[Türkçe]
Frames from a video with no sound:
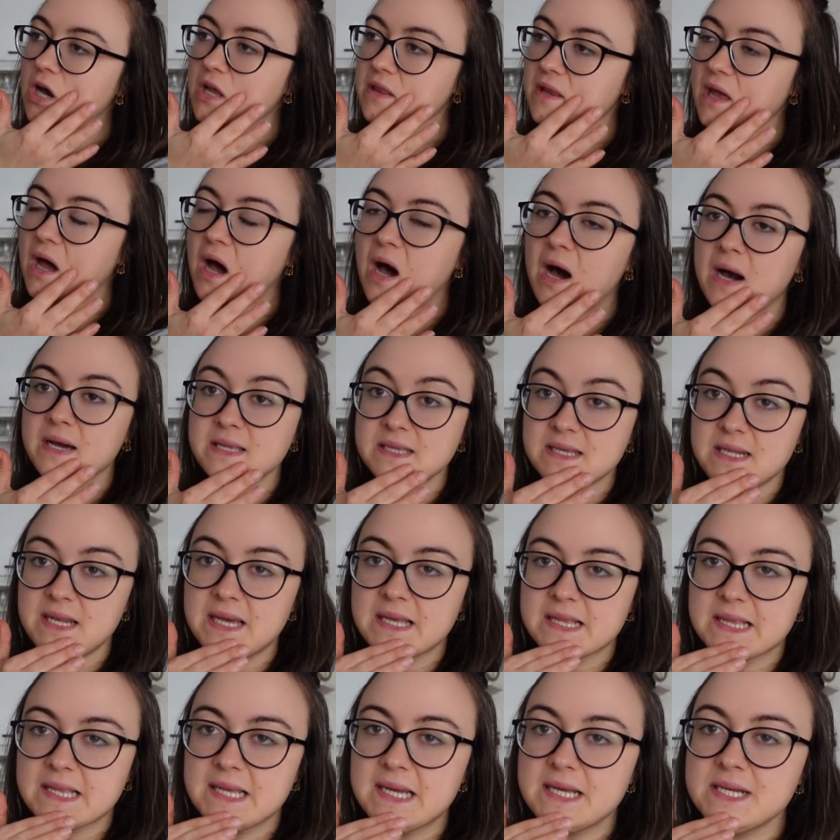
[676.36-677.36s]
anda aynı
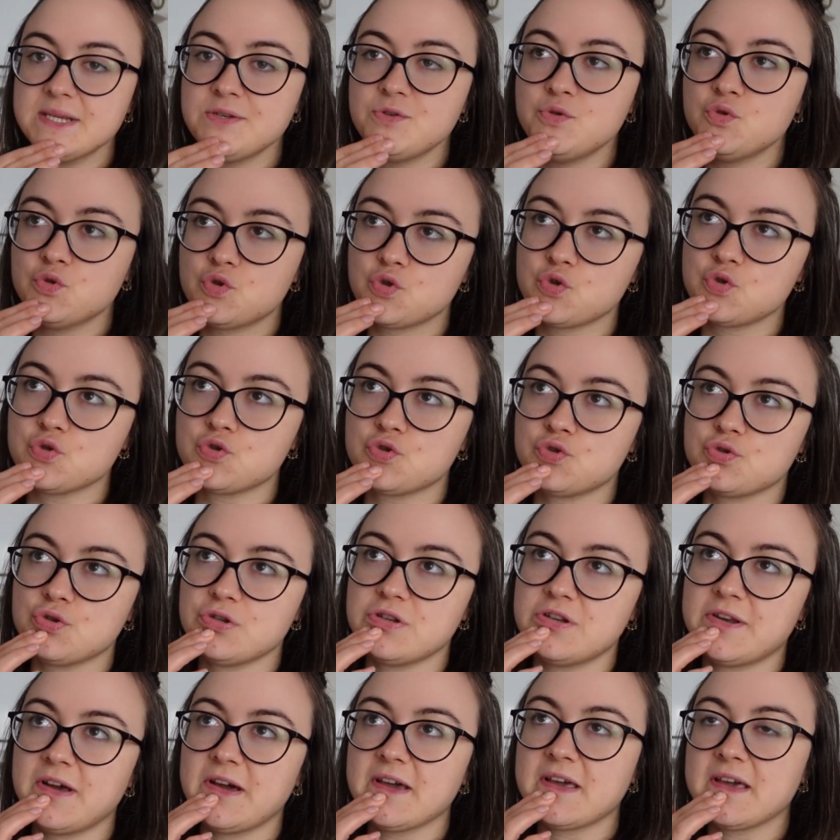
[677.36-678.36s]
ledler 100 küsür
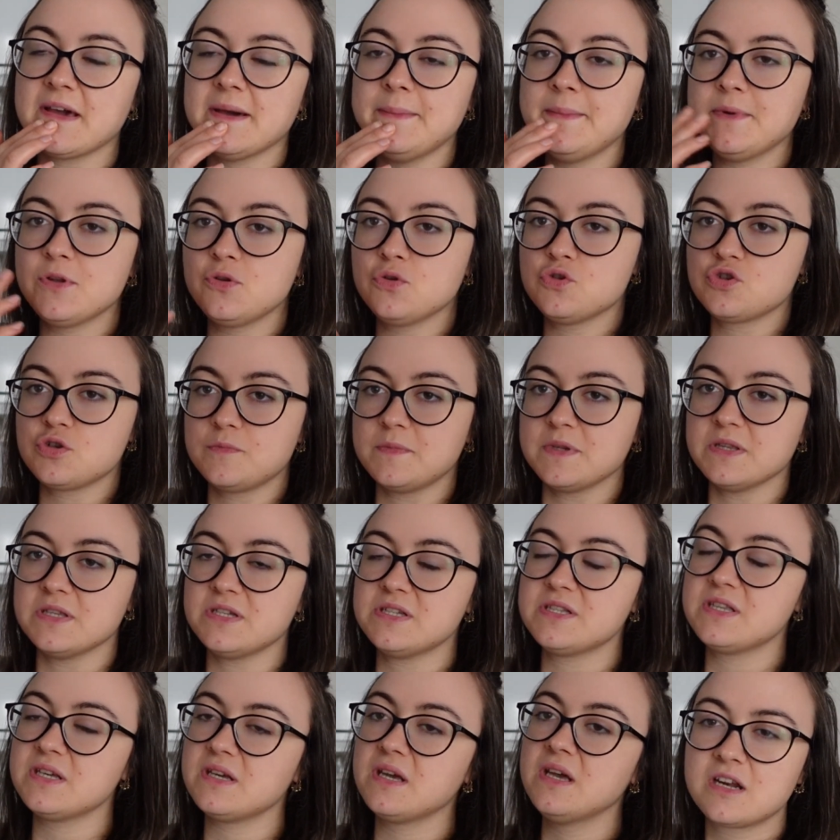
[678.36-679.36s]
lirayken ben o zaman
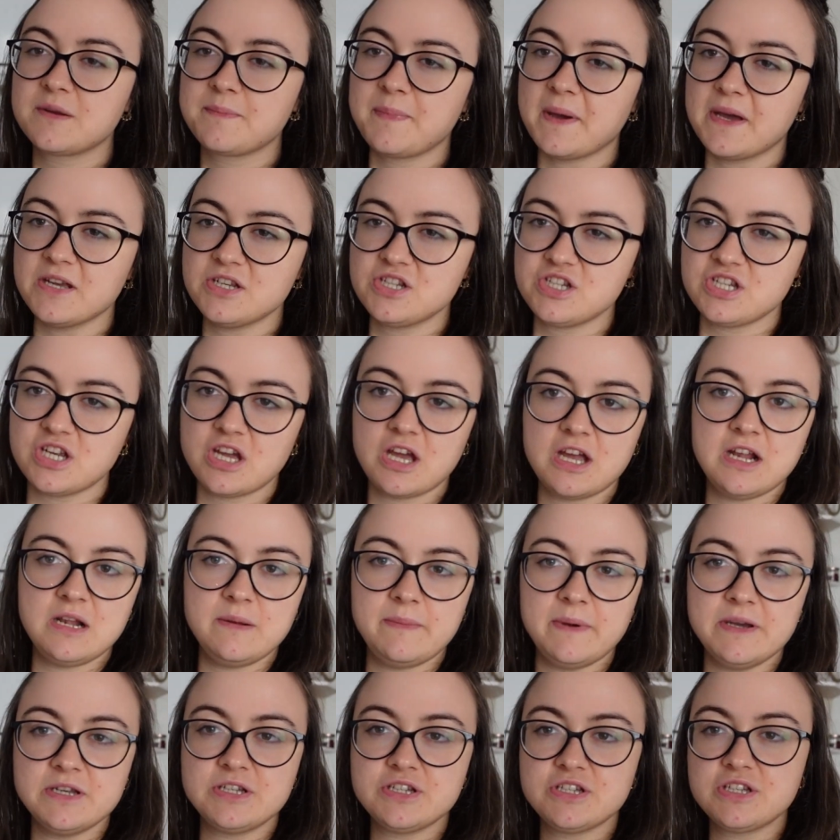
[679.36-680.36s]
işte
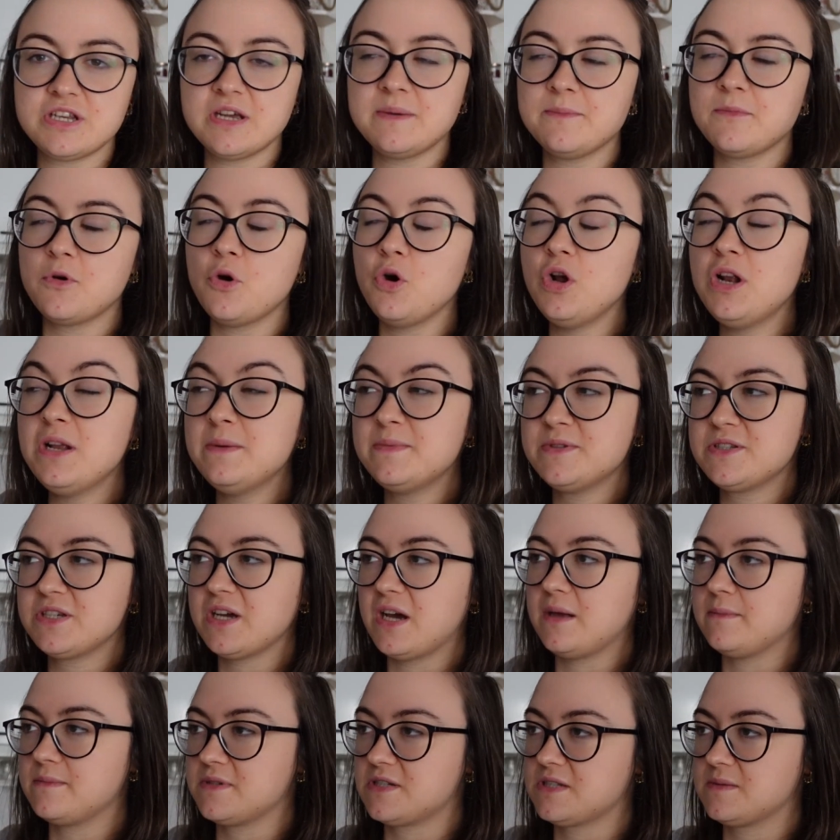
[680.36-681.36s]
45-55 lira mı öyle bir
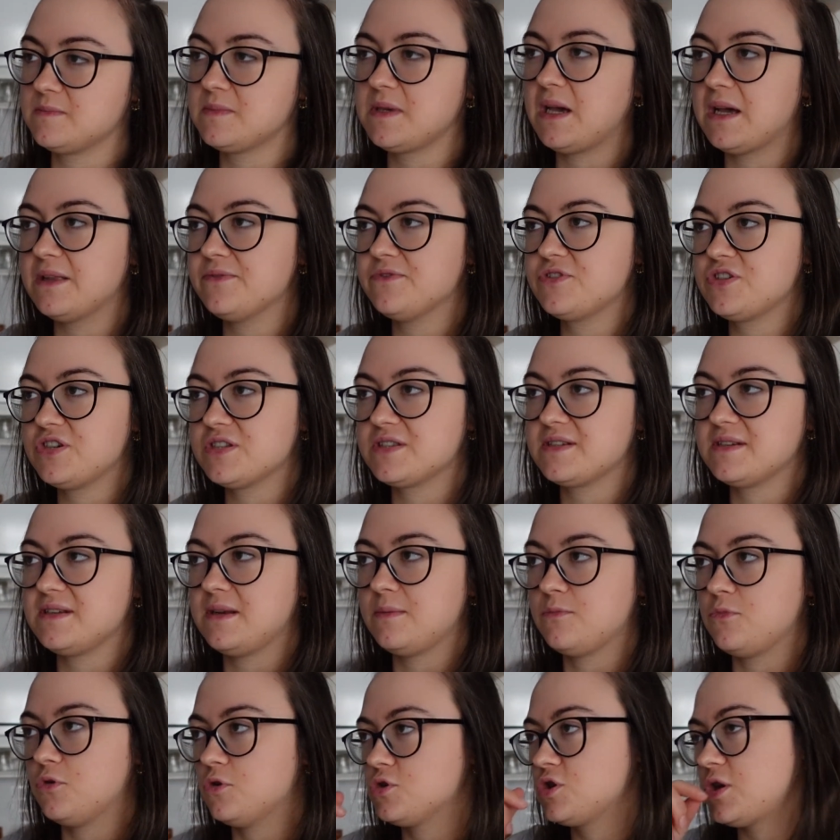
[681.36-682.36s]
şey almıştım yanlış
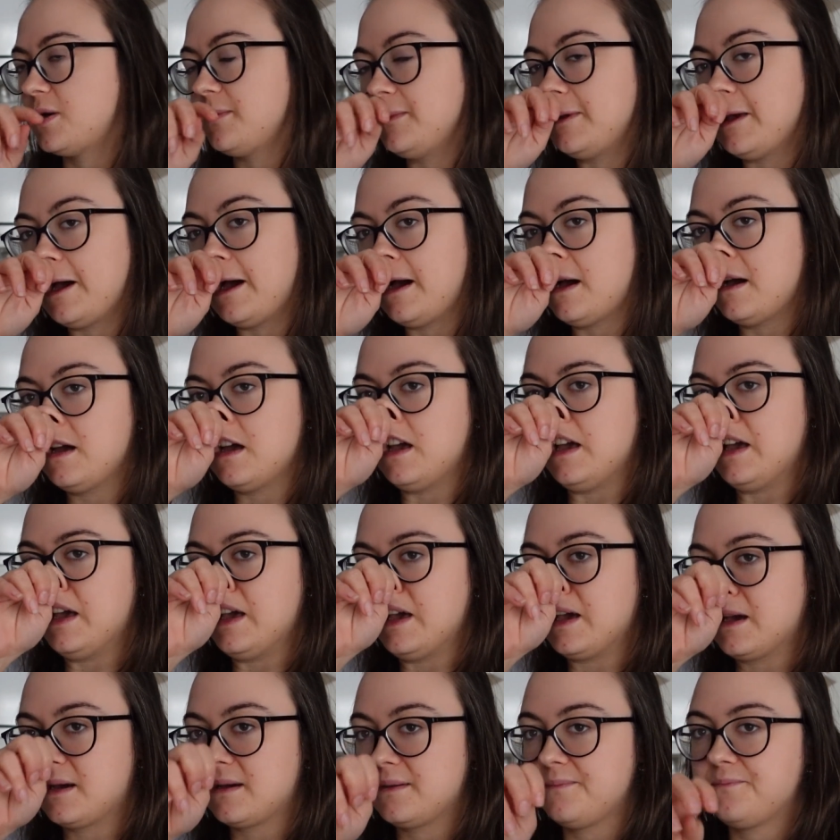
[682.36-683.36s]
hatırlamıyorsam. Ya
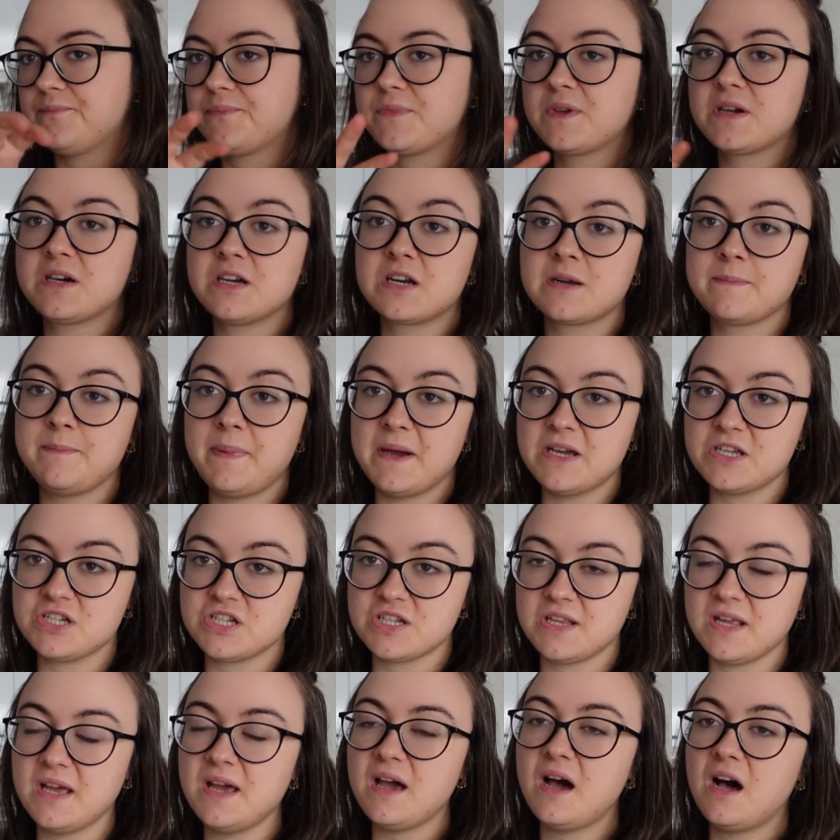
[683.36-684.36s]
e,
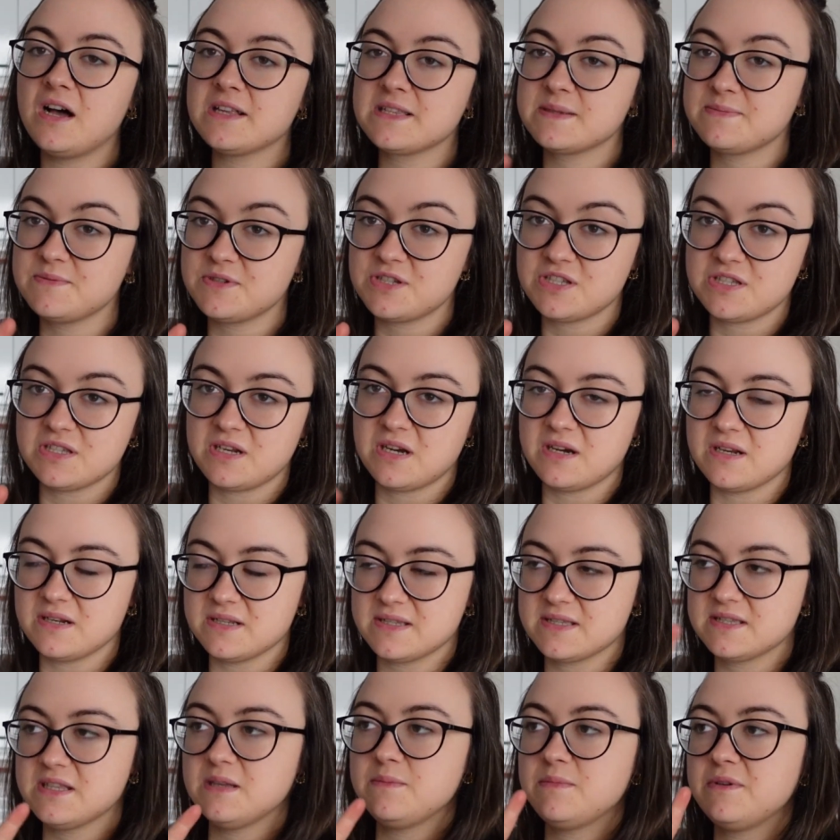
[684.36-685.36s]
45 ile 60 lira
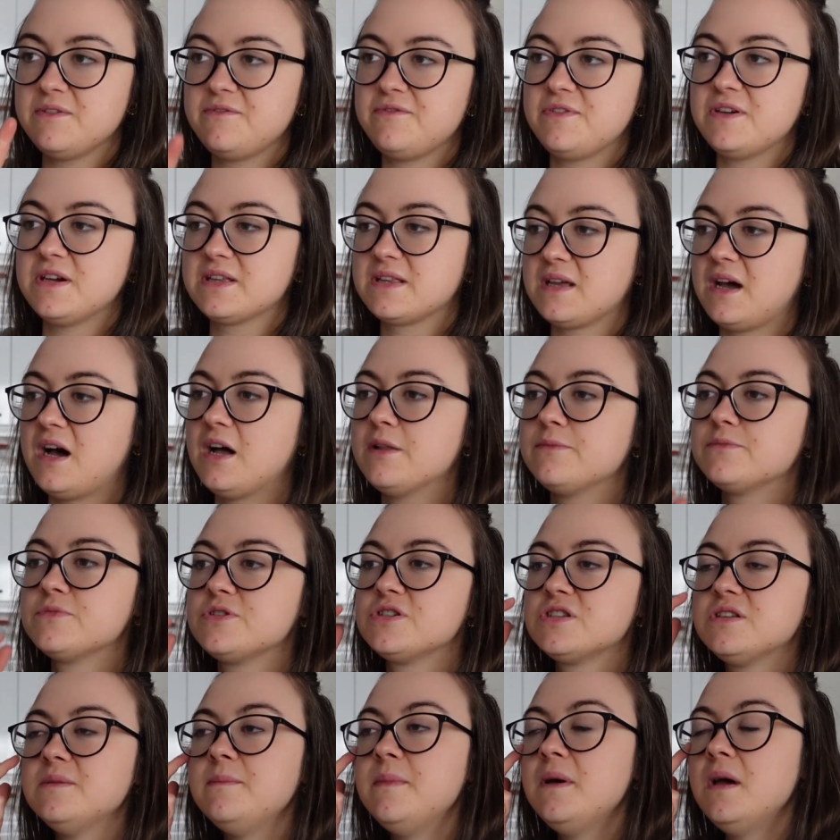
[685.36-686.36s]
arasında bir fiyata
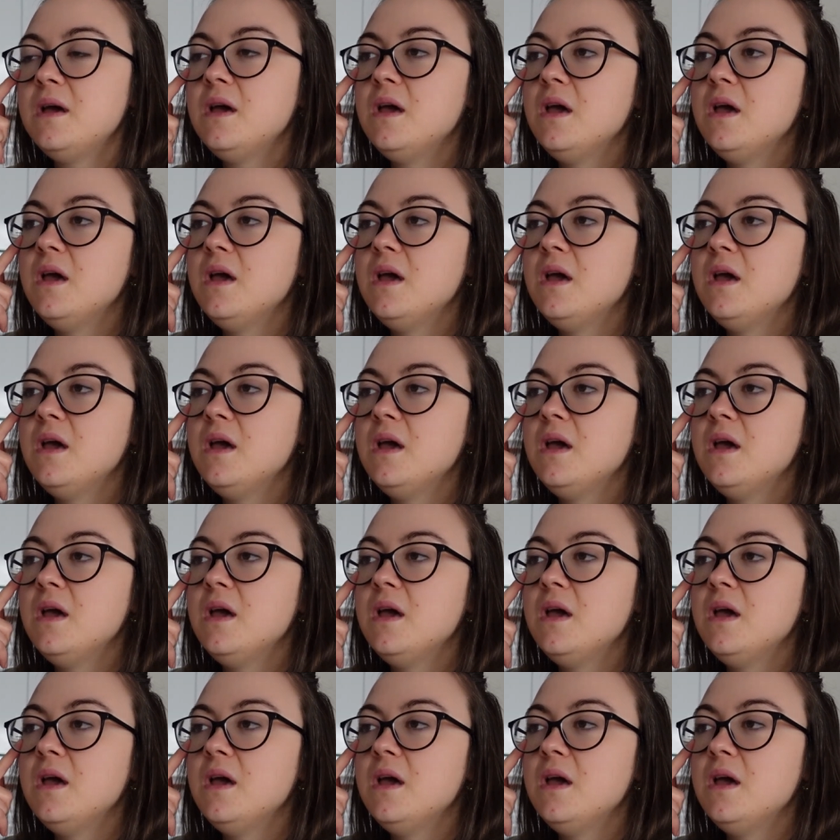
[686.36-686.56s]
almıştım.